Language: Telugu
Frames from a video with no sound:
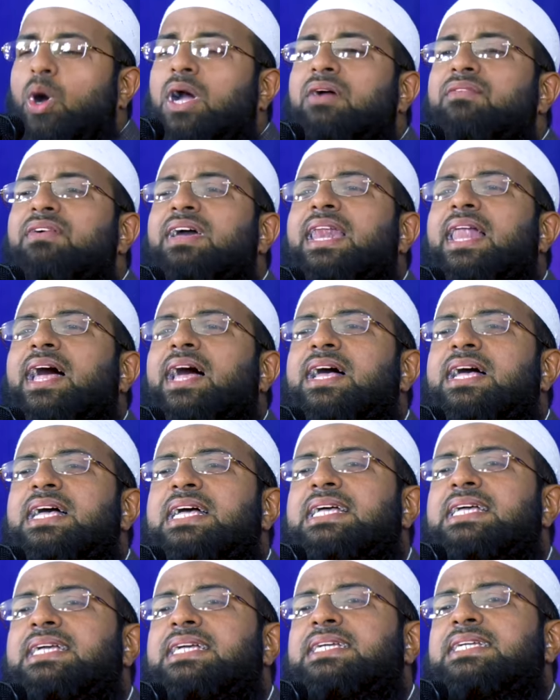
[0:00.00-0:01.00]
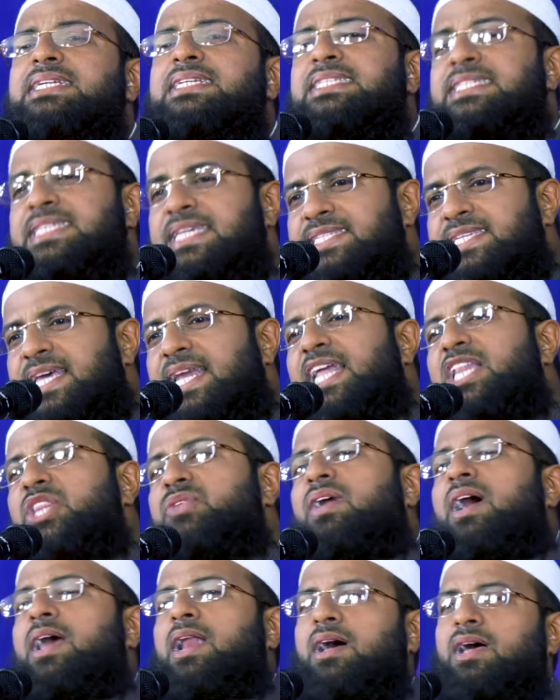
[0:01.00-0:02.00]
ఒకవేళ
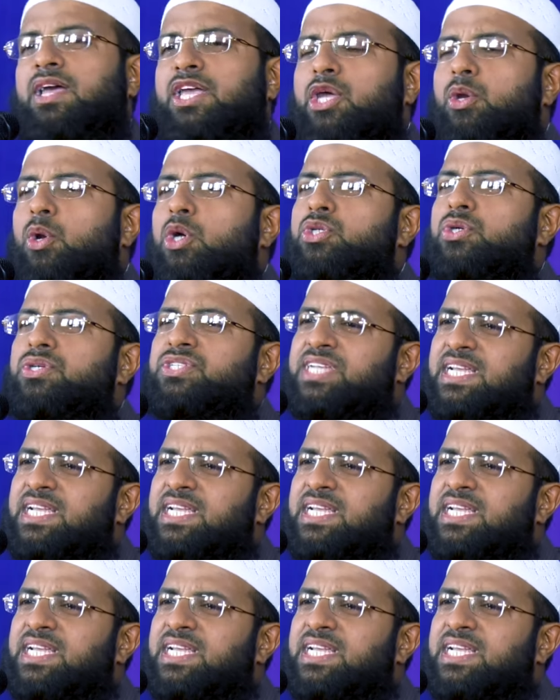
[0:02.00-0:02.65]
సిజరిన్ ద్వారా ఈరోజు